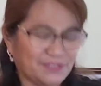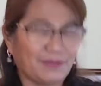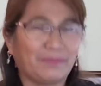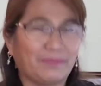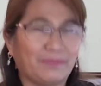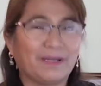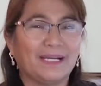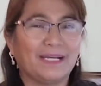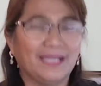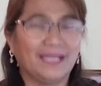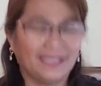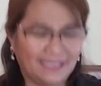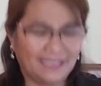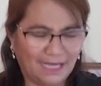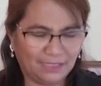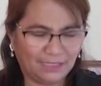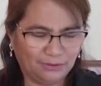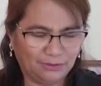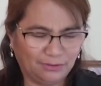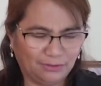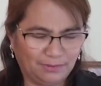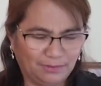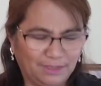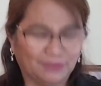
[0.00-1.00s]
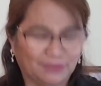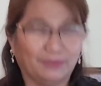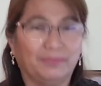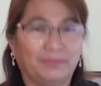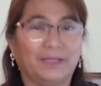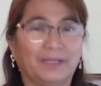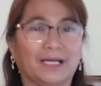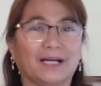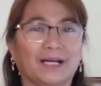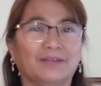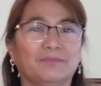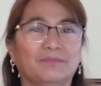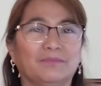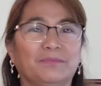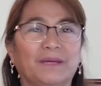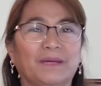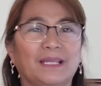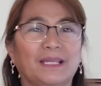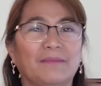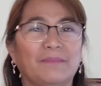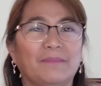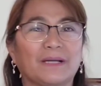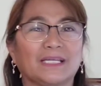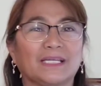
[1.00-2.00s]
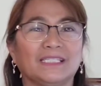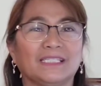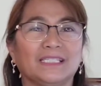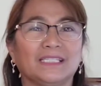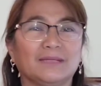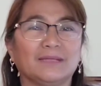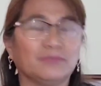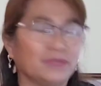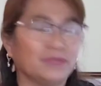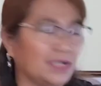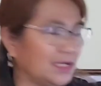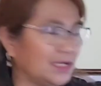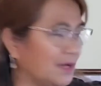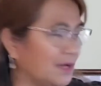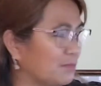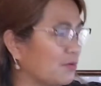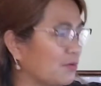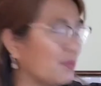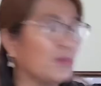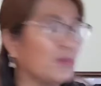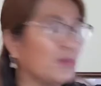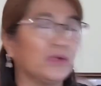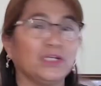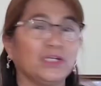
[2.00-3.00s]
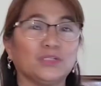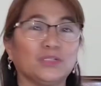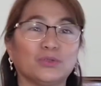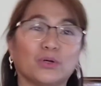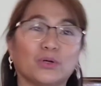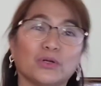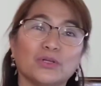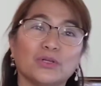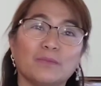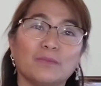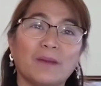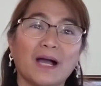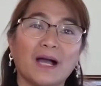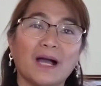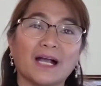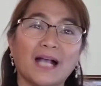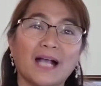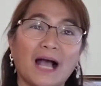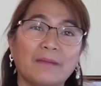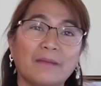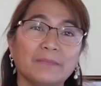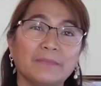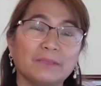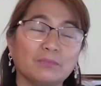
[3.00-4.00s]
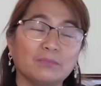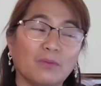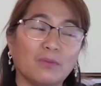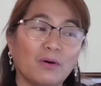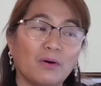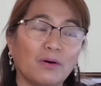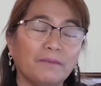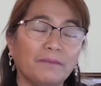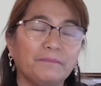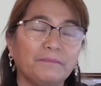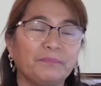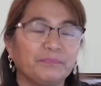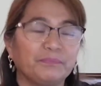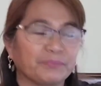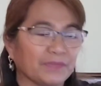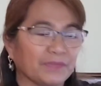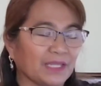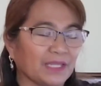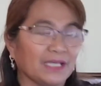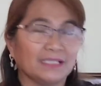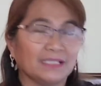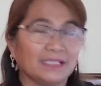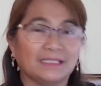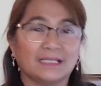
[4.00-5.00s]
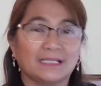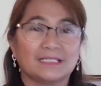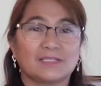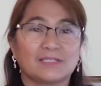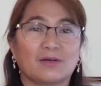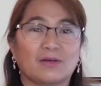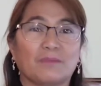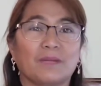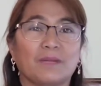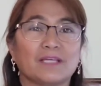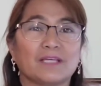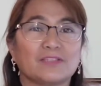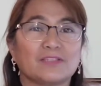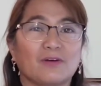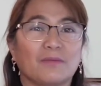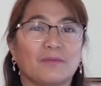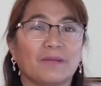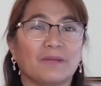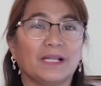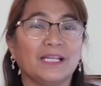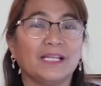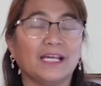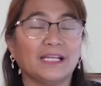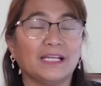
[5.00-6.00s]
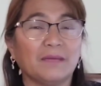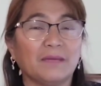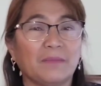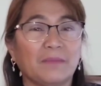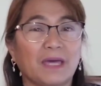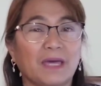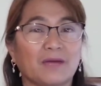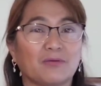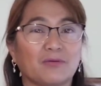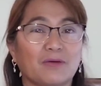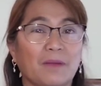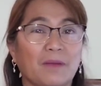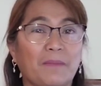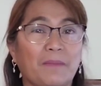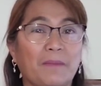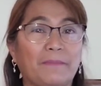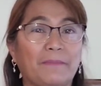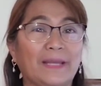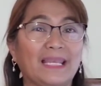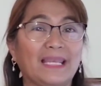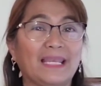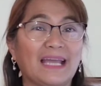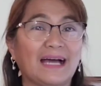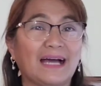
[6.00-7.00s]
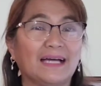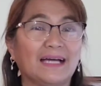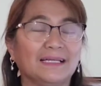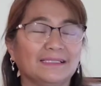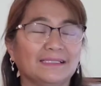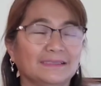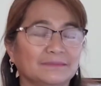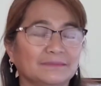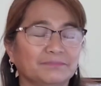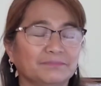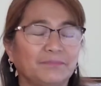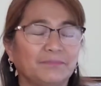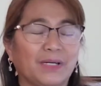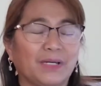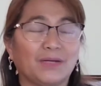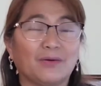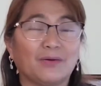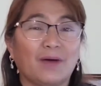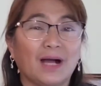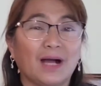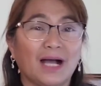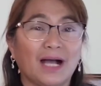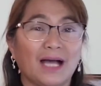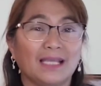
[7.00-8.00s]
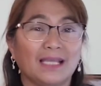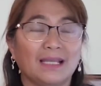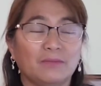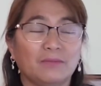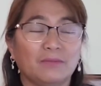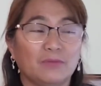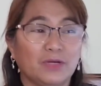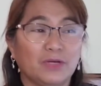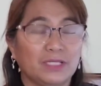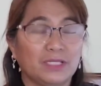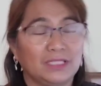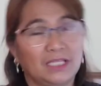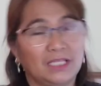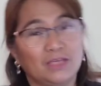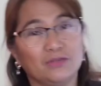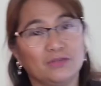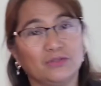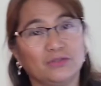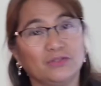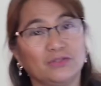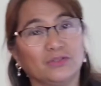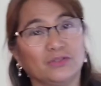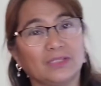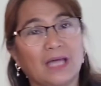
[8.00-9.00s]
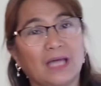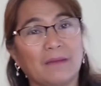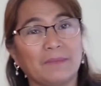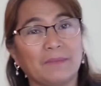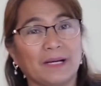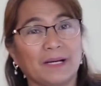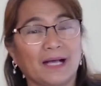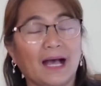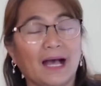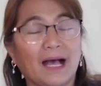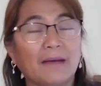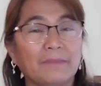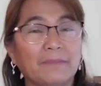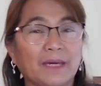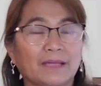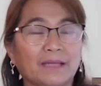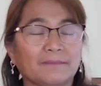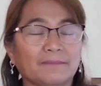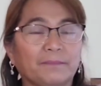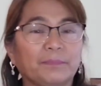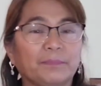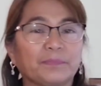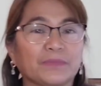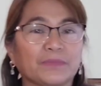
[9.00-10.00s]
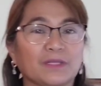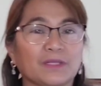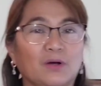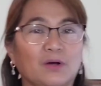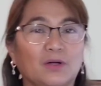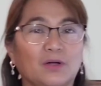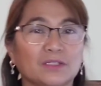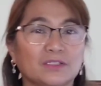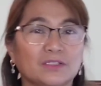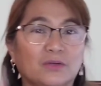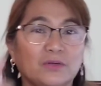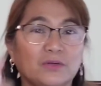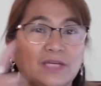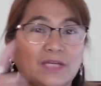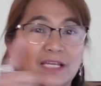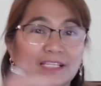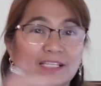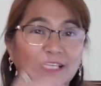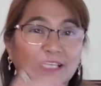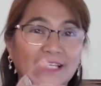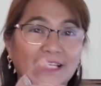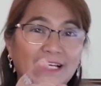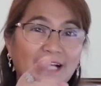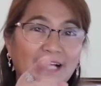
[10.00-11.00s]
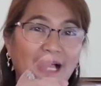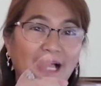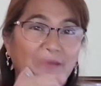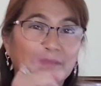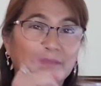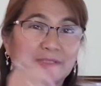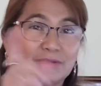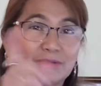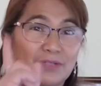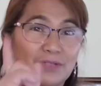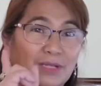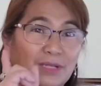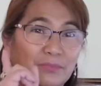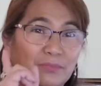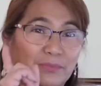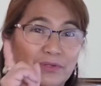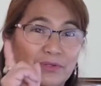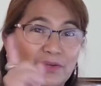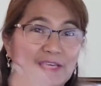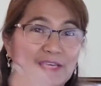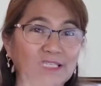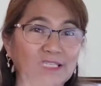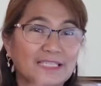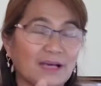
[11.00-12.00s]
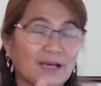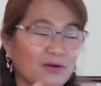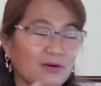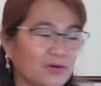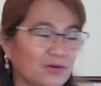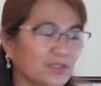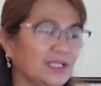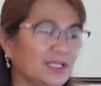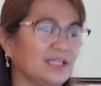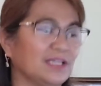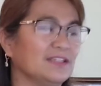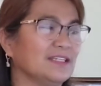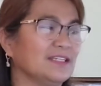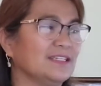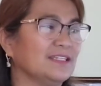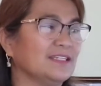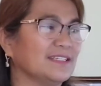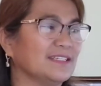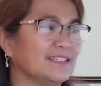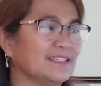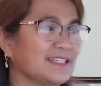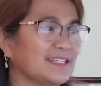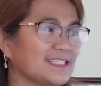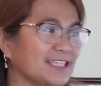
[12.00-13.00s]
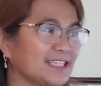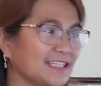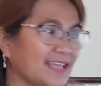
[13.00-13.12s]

Sobrang nagkadubli-dubli. Ganun pala pag hindi mo na namomonitor yung mga gamit mo, nagsobra-sobra na na meron ka pa pala, pero akala mo hindi yon yung tamang gamit, Although yan, ginagamit ko na po yung isa ko na sa